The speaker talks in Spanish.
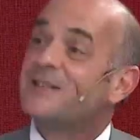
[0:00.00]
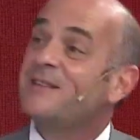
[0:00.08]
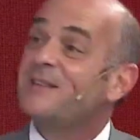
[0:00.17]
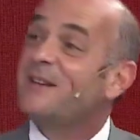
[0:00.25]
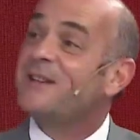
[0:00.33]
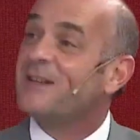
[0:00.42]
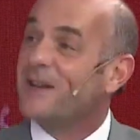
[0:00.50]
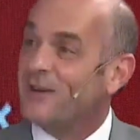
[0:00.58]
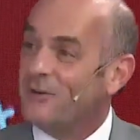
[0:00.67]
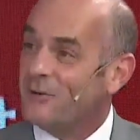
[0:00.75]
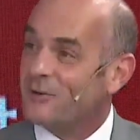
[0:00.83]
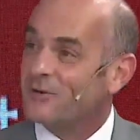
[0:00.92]
siete
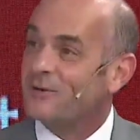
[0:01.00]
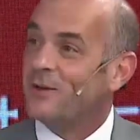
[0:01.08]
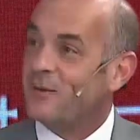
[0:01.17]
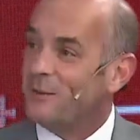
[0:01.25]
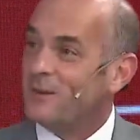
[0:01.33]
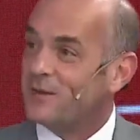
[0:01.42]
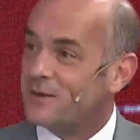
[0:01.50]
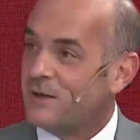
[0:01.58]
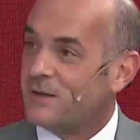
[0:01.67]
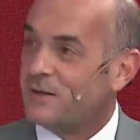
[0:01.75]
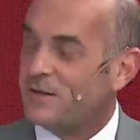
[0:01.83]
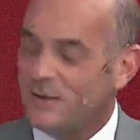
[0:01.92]
años en vez de
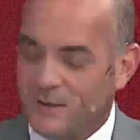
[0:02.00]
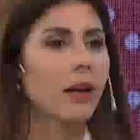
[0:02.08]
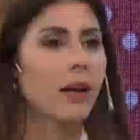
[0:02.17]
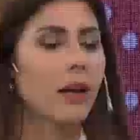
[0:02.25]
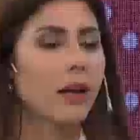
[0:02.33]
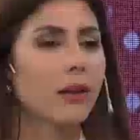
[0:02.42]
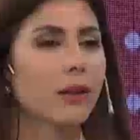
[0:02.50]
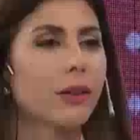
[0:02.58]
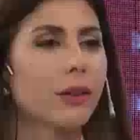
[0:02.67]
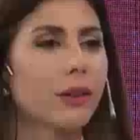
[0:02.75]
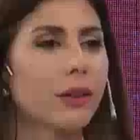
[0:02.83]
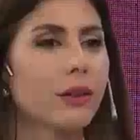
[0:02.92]
seis. Para
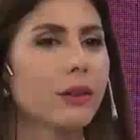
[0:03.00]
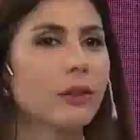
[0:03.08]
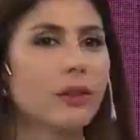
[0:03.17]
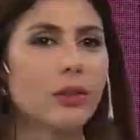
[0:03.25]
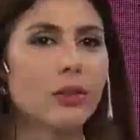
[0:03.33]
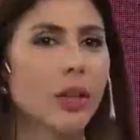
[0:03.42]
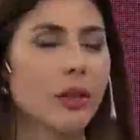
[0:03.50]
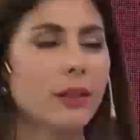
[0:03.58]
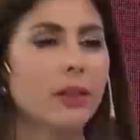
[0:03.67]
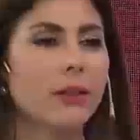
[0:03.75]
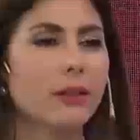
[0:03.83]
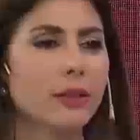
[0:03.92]
tomar dimensión de lo que
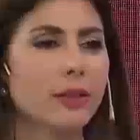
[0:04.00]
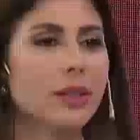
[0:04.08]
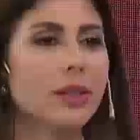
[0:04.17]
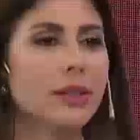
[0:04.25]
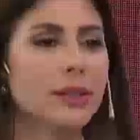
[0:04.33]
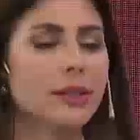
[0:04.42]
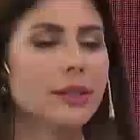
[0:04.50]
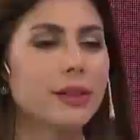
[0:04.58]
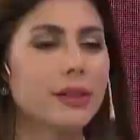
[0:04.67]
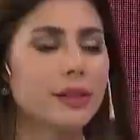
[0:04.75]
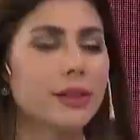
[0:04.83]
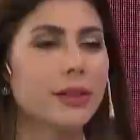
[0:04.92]
estamos diciendo. Sí, sí,
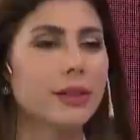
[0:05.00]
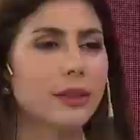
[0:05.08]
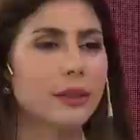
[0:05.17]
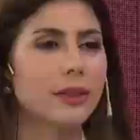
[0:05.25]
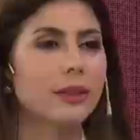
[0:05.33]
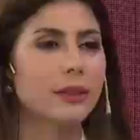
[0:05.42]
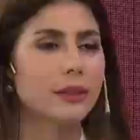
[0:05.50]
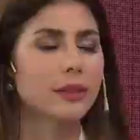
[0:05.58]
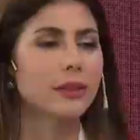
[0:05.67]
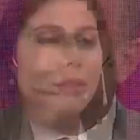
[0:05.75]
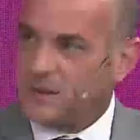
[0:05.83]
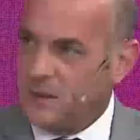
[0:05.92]
Ese es el aspecto
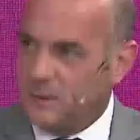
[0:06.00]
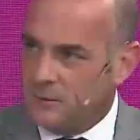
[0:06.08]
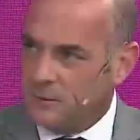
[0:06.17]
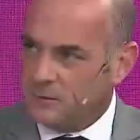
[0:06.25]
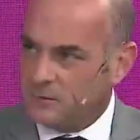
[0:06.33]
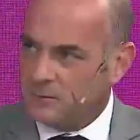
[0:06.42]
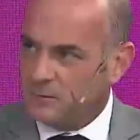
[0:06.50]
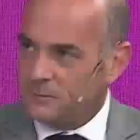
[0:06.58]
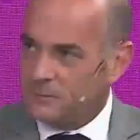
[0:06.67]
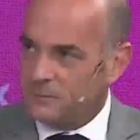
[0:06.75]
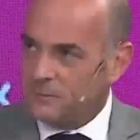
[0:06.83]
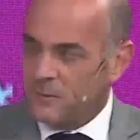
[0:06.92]
cuantitativo.
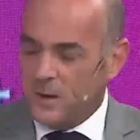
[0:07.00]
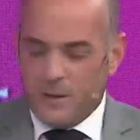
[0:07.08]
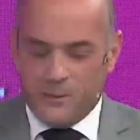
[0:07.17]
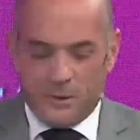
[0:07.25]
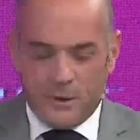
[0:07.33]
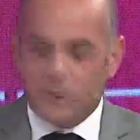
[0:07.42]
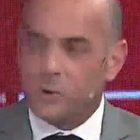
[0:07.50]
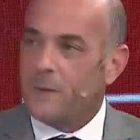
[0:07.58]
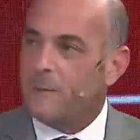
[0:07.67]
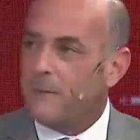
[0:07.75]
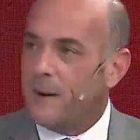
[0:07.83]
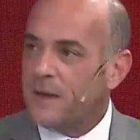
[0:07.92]
Sí. Pero esto
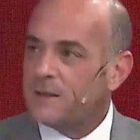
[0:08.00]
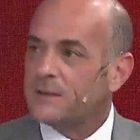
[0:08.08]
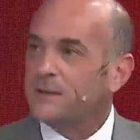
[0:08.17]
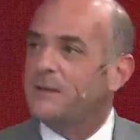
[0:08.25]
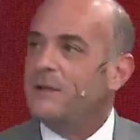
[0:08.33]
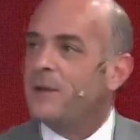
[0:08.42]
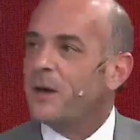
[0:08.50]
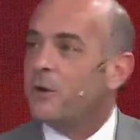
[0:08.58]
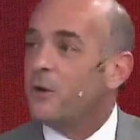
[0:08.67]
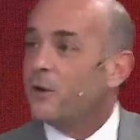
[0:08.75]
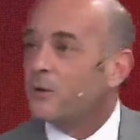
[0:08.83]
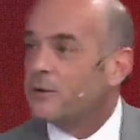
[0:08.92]
es más y
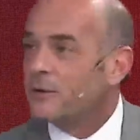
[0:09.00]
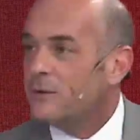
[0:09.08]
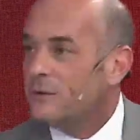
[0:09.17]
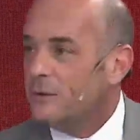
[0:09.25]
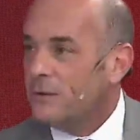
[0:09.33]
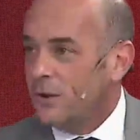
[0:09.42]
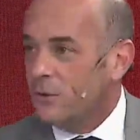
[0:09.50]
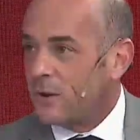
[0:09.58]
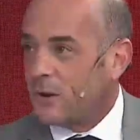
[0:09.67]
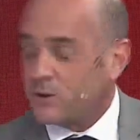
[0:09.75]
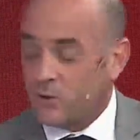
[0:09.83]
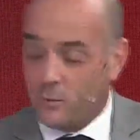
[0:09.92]
mejor
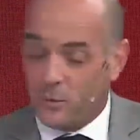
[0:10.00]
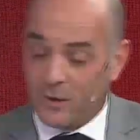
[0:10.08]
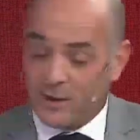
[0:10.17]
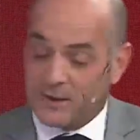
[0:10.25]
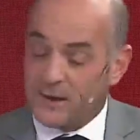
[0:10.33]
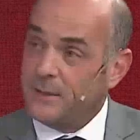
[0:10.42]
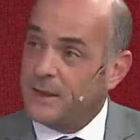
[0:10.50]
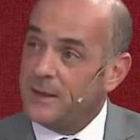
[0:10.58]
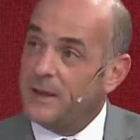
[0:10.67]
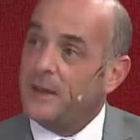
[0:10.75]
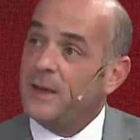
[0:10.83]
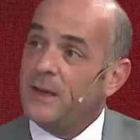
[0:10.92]
educación, porque
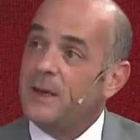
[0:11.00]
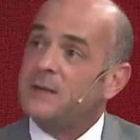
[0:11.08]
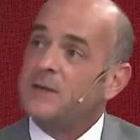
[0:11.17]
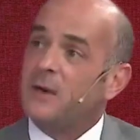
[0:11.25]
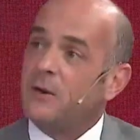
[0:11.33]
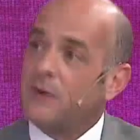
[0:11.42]
también esa